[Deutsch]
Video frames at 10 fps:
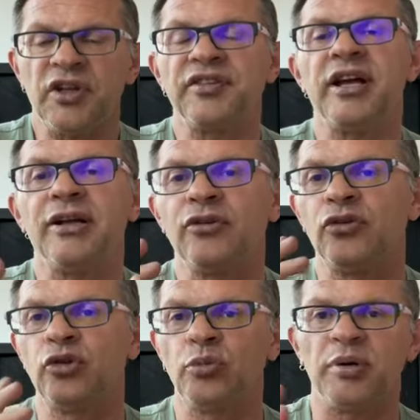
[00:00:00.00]
Die sagen,
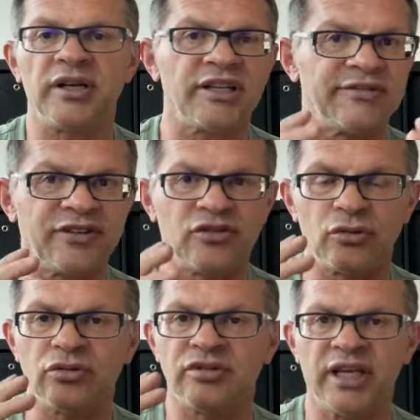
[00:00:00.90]
super, das wird
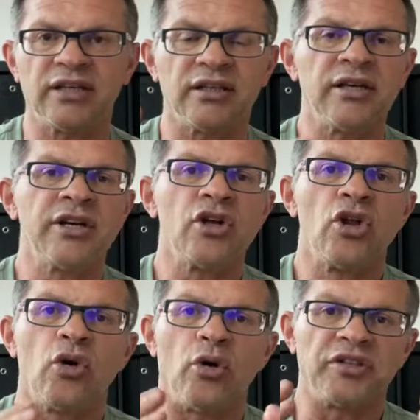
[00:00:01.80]
so dick
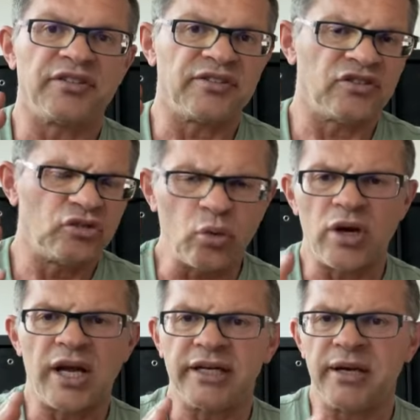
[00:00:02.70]
und das ist
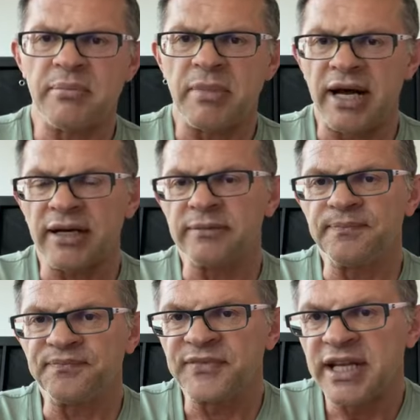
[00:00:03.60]
so lange im
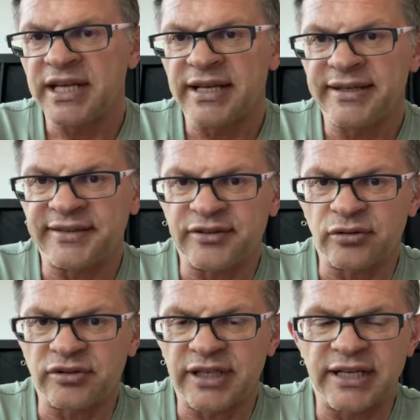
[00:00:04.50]
Magen. Das
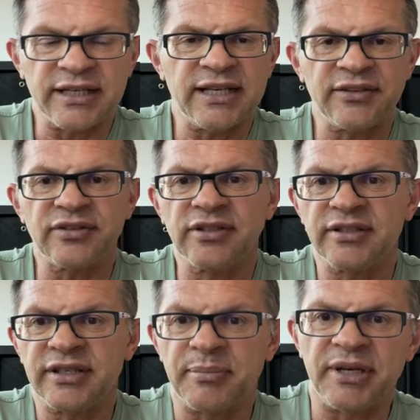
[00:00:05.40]
ist total
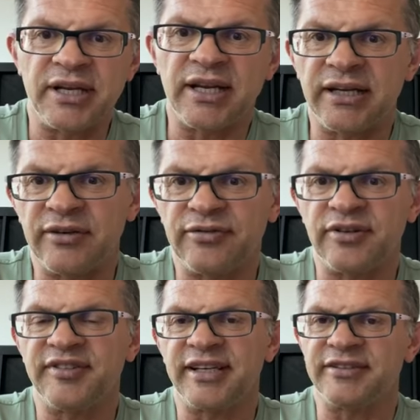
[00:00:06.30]
klasse, da bin ich lange
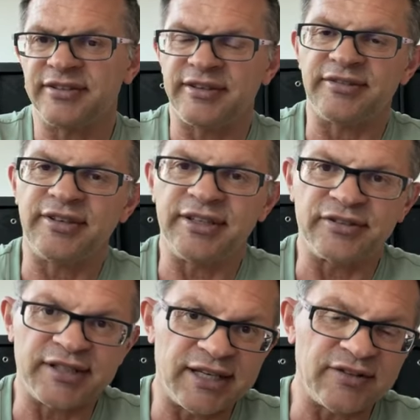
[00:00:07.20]
von satt, deswegen
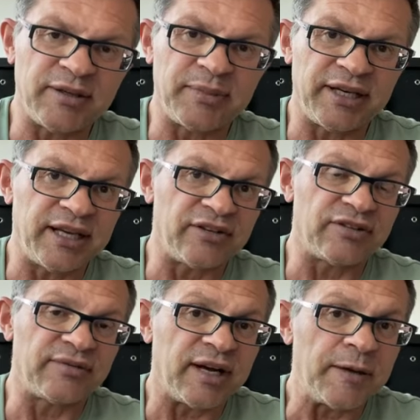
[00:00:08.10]
ist Casein meine
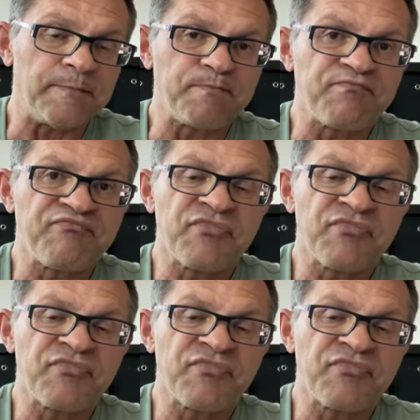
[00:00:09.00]
erste Wahl.